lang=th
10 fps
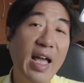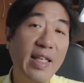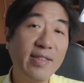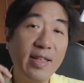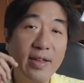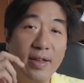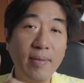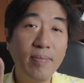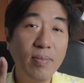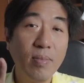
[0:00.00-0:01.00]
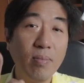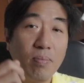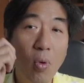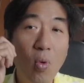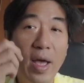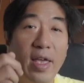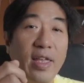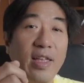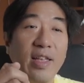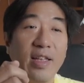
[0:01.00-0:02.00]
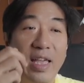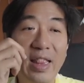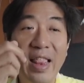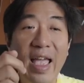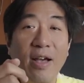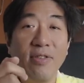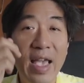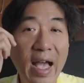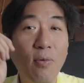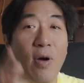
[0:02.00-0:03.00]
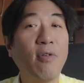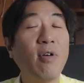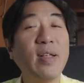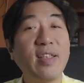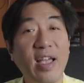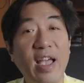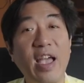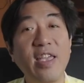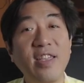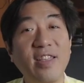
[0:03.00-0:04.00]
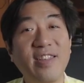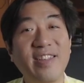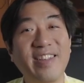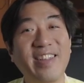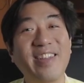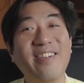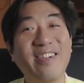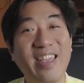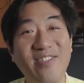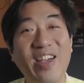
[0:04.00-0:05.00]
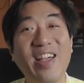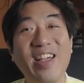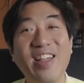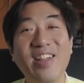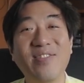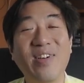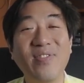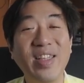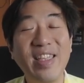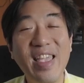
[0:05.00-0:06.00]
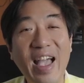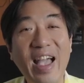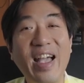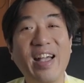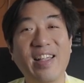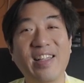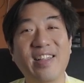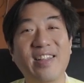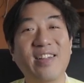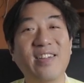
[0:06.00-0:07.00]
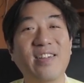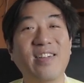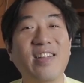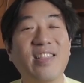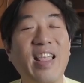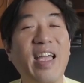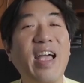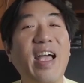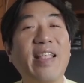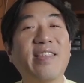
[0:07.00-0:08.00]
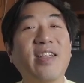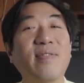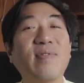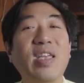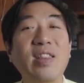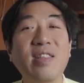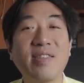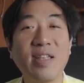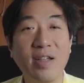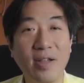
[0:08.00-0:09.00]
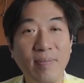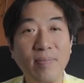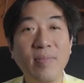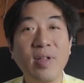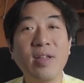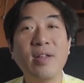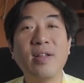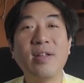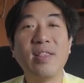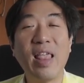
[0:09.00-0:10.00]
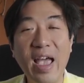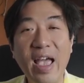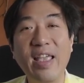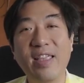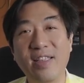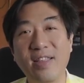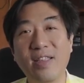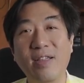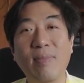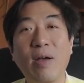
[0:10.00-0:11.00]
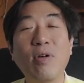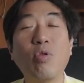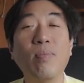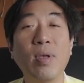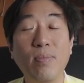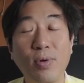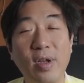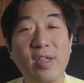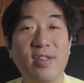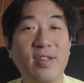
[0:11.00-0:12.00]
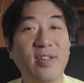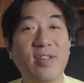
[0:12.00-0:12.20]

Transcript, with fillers: อาหารเสริมป่วยกินแล้วอย่าหวังว่ามันจะหายโอเคไหมมันไม่ใช่ยาเออแต่อาหารเสริมกินเสริมได้ถึงแม้ว่าคุณไม่ป่วย